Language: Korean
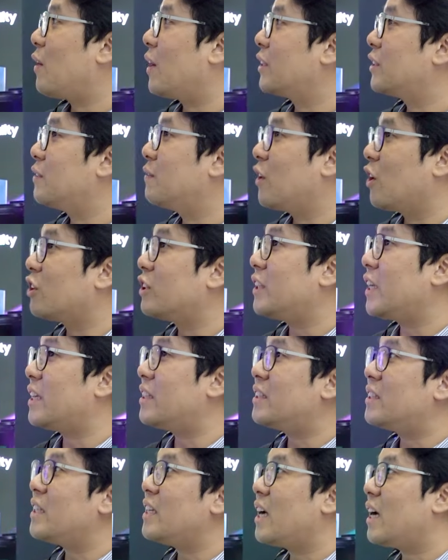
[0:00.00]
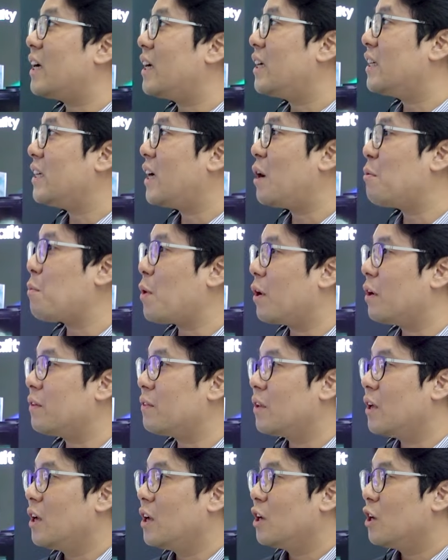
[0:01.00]
왔습니다. 역시 SDI
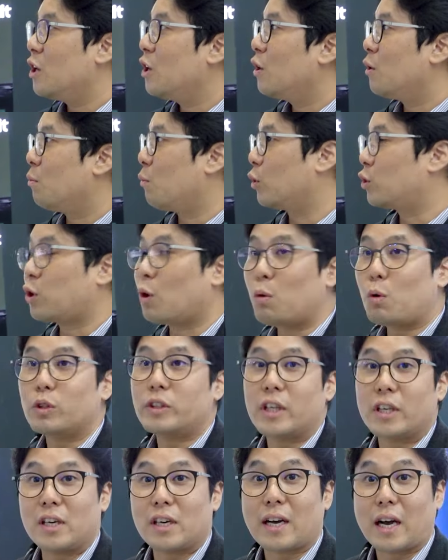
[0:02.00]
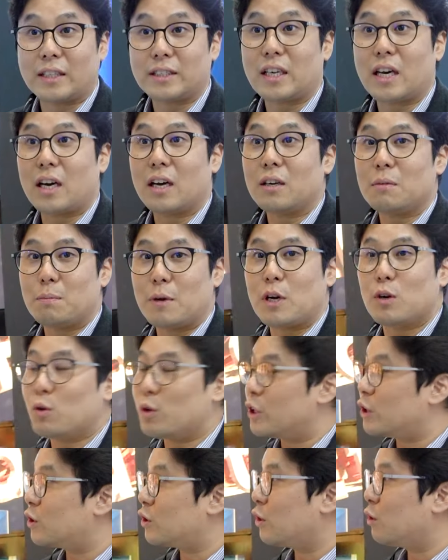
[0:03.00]
하면 뭐 전고체를 가장
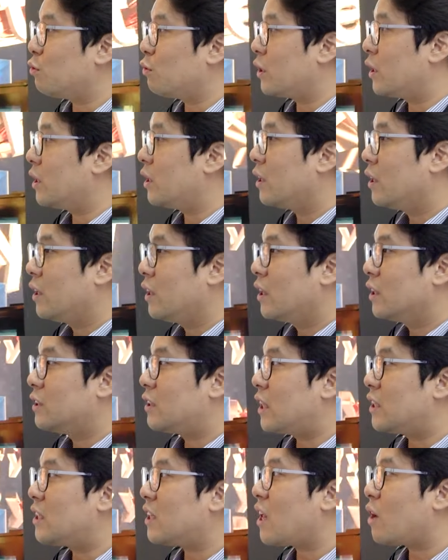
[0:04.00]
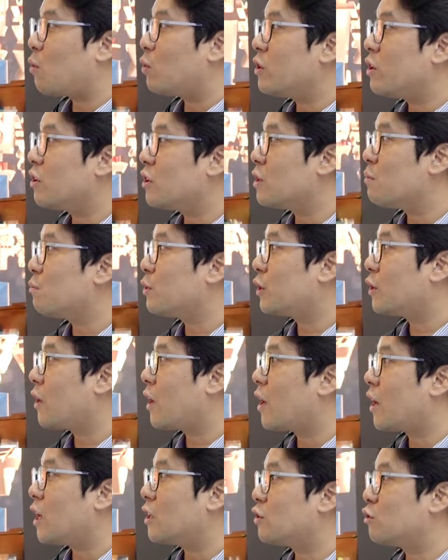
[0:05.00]
밀고 있죠. 우리 제드래곤 형님부터
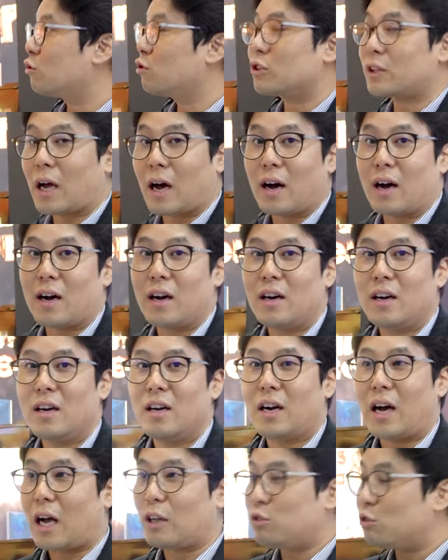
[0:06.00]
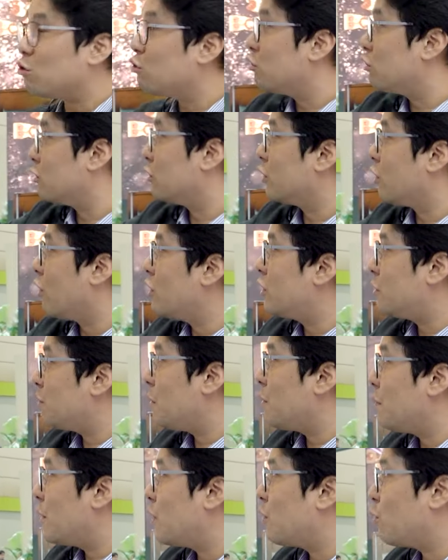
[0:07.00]
해가지고 다 아주
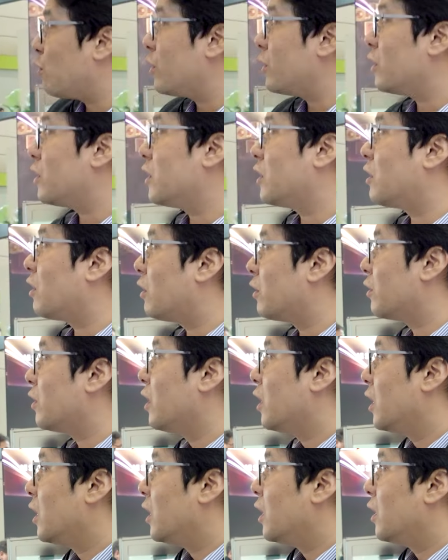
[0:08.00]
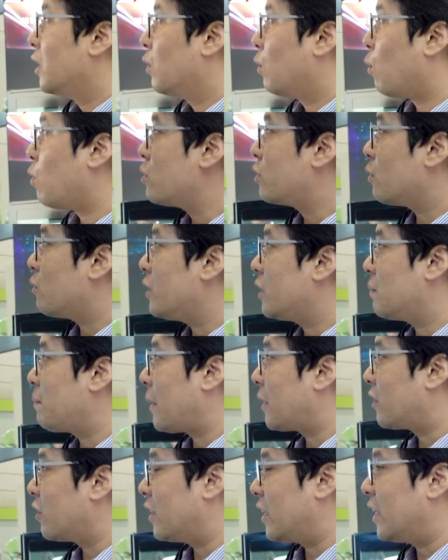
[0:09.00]
열심히 밀고 있는 이런 올솔리드
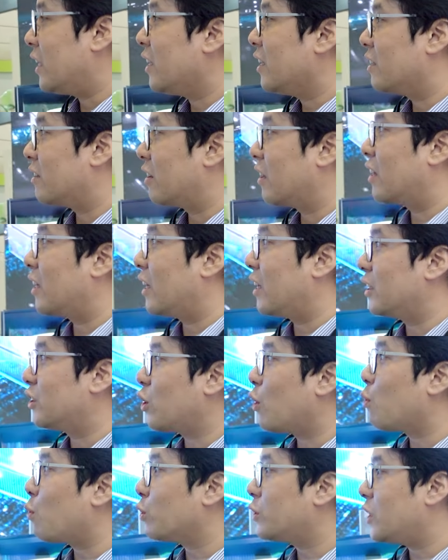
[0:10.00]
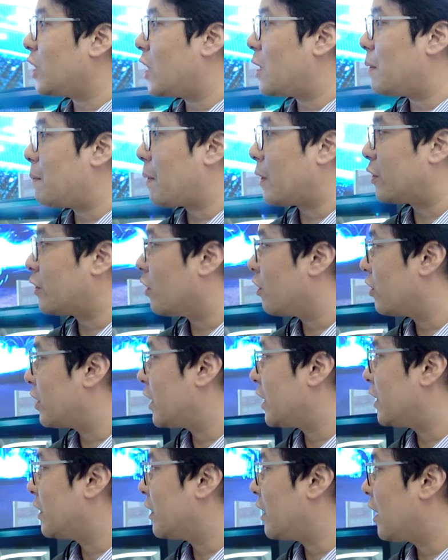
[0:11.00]
배터리 그러니까 전고체
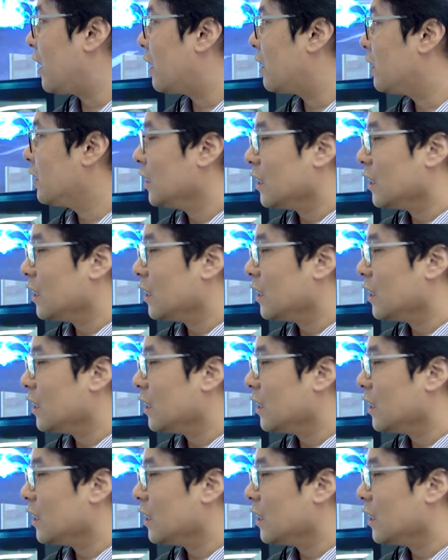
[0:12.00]
배터리인데